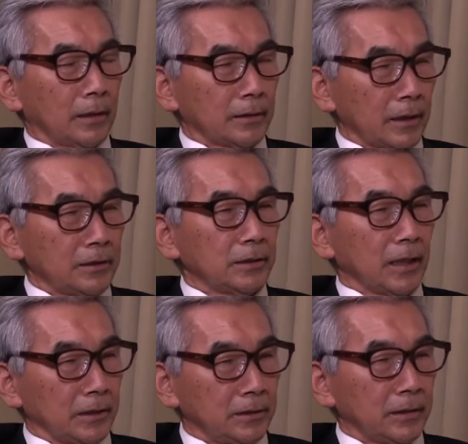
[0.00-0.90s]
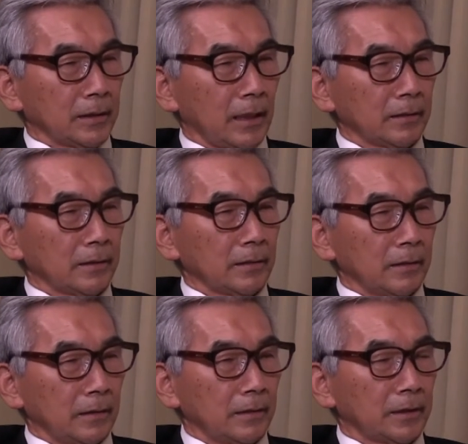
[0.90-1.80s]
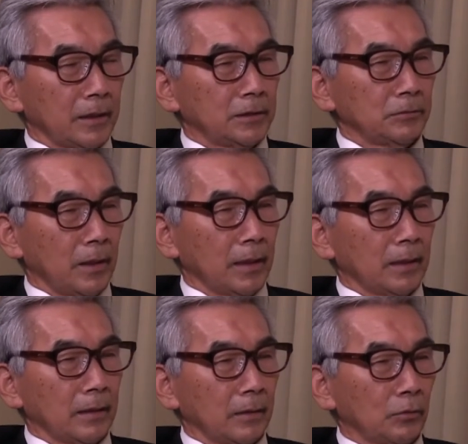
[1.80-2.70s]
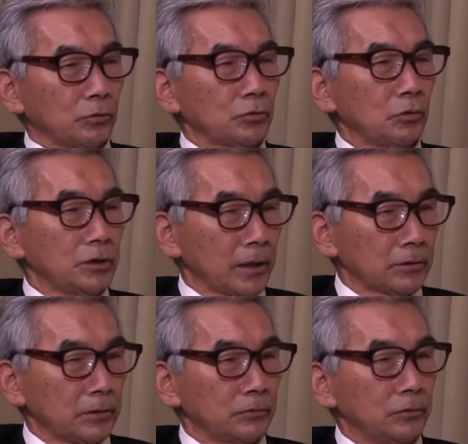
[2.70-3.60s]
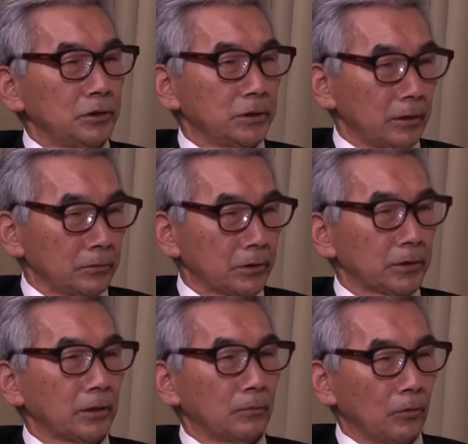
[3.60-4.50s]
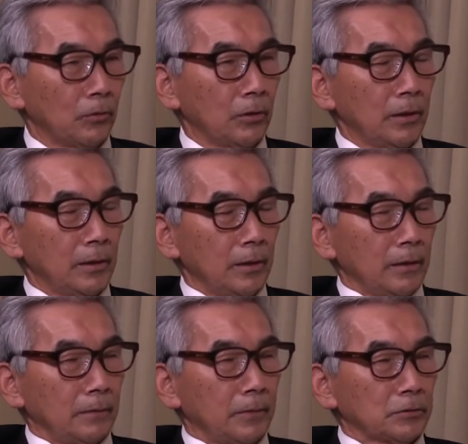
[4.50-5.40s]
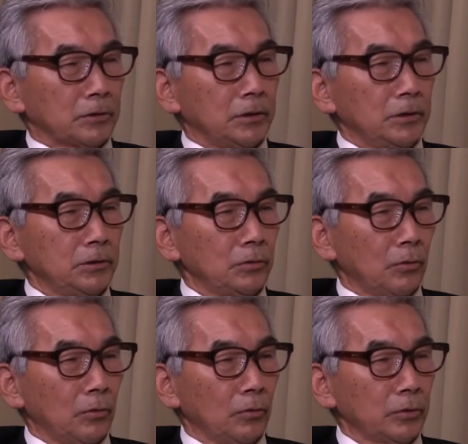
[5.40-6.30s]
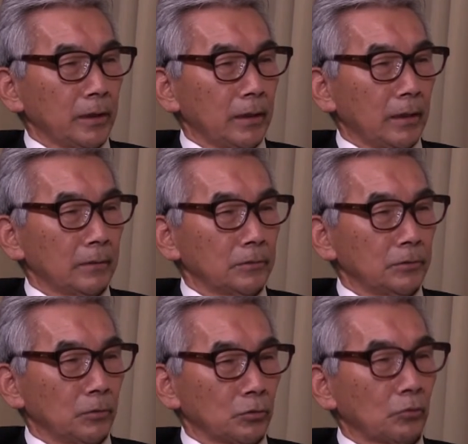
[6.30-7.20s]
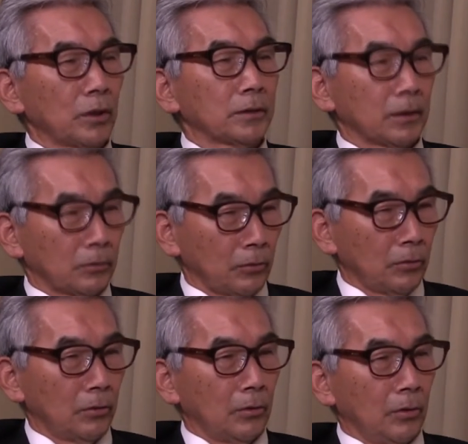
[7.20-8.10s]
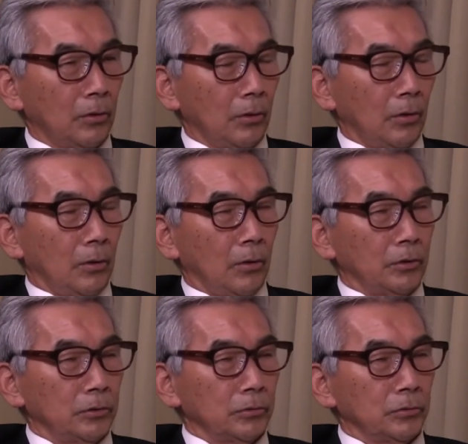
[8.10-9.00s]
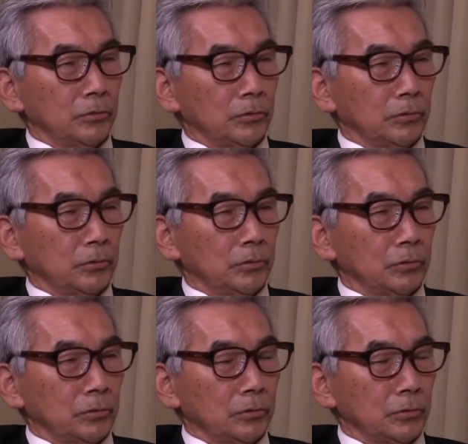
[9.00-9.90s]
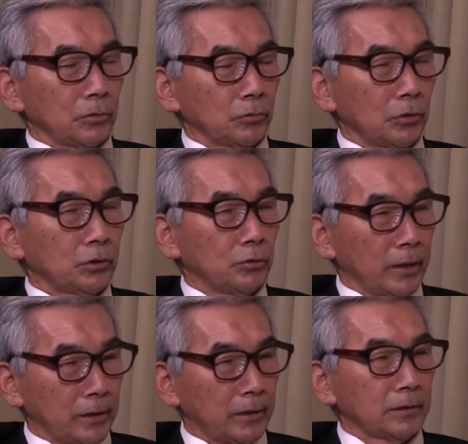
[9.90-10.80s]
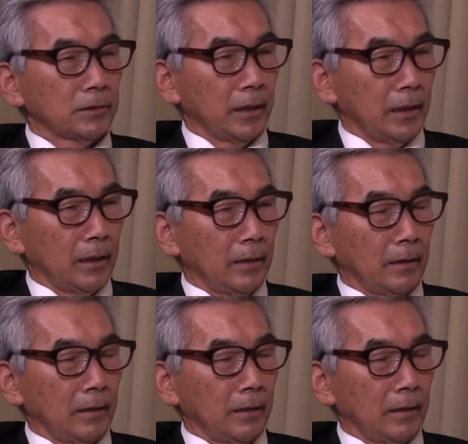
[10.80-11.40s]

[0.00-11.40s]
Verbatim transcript: 新しい大使韓大使は今年の2月に赴任してるんですけどもまず信任状法廷が随分遅くなったということに加えてですね